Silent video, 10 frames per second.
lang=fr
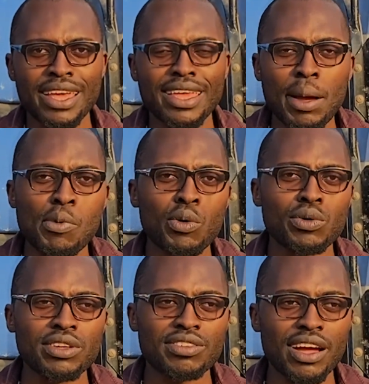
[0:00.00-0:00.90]
il y a beaucoup
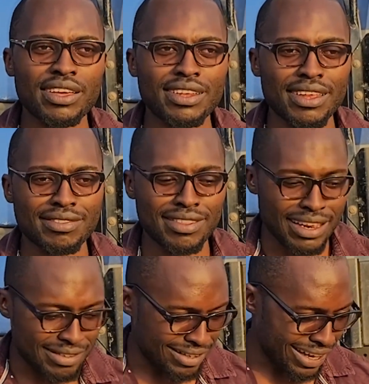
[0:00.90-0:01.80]
de gens qui testent
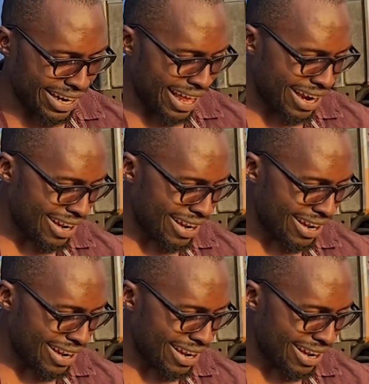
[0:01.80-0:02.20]
les céréales